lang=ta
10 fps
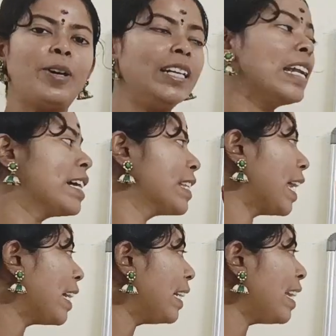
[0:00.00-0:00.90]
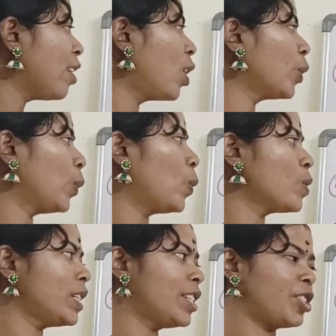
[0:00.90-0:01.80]
ஒன் சைக்ளிக் ஆர்
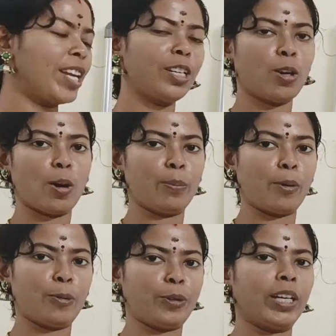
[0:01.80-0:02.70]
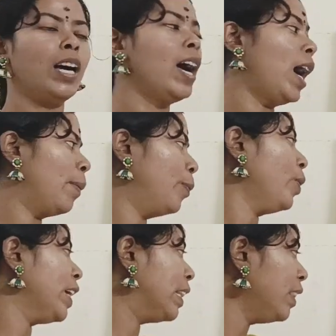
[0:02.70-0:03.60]
க்ளோஸ்டு செயின் காம்பவுண்ட்
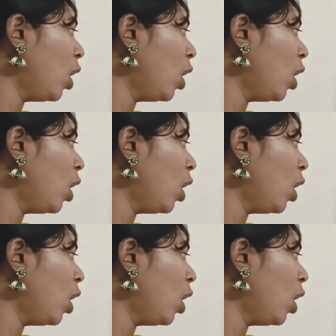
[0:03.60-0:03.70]
அப்போது இந்த